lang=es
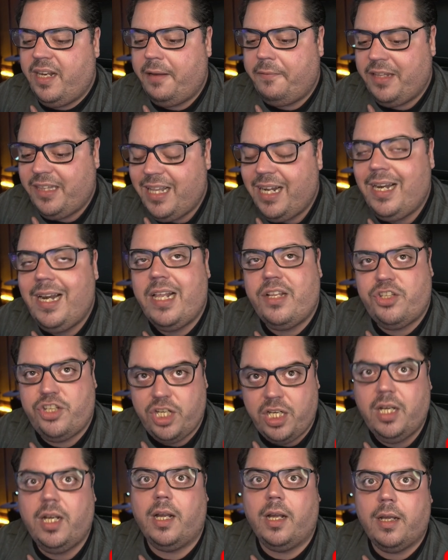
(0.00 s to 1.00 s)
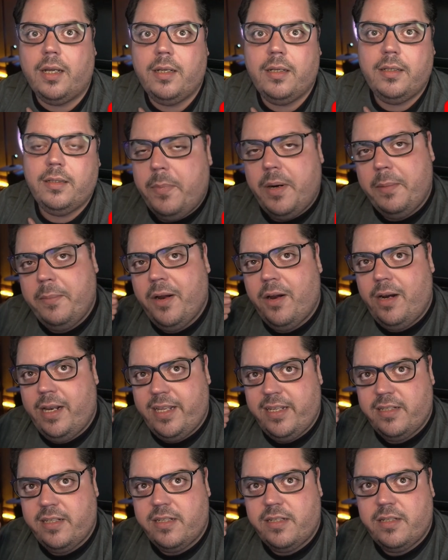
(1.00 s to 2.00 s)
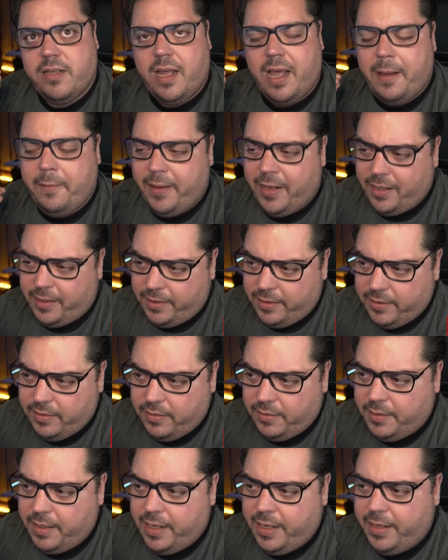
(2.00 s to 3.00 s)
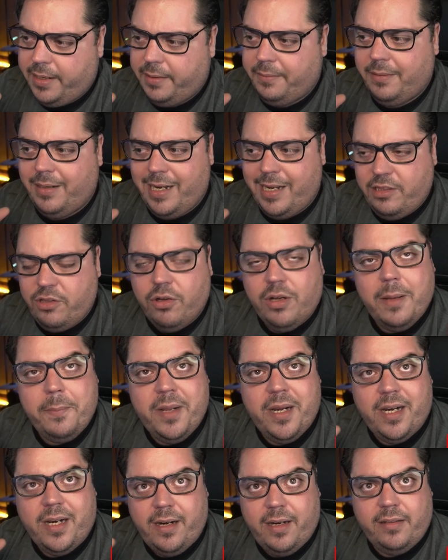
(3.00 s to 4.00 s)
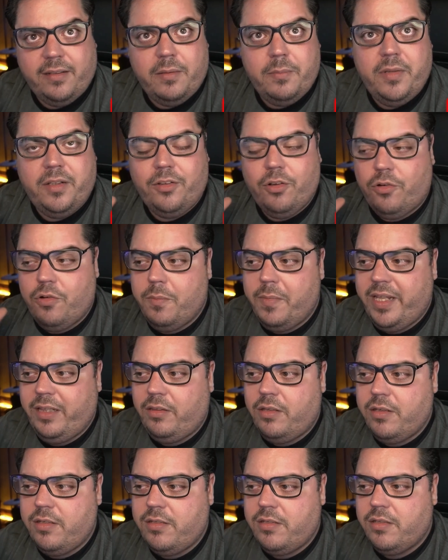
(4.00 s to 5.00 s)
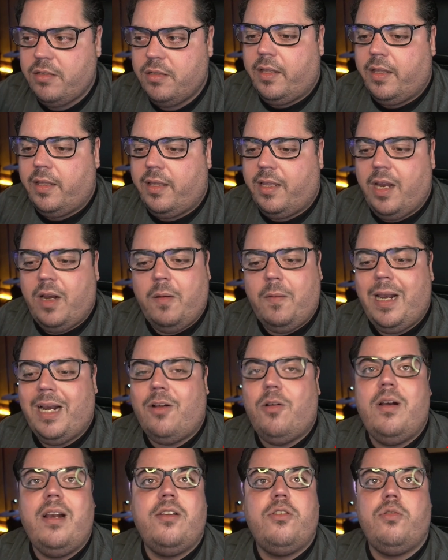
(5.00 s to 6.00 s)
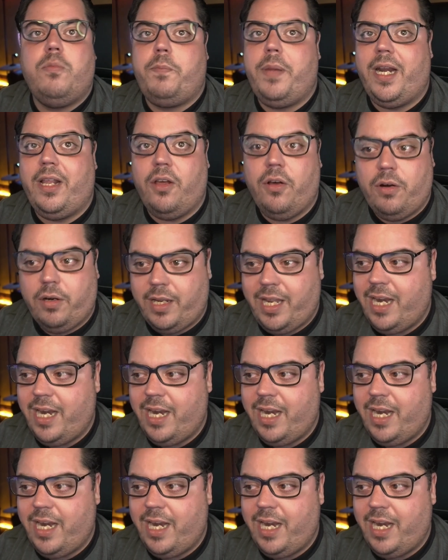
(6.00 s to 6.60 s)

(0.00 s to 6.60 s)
a vender la chinga. Primero le dices, a ver, eh, necesito que me regresen mis documentos y quiero hablar con el superior.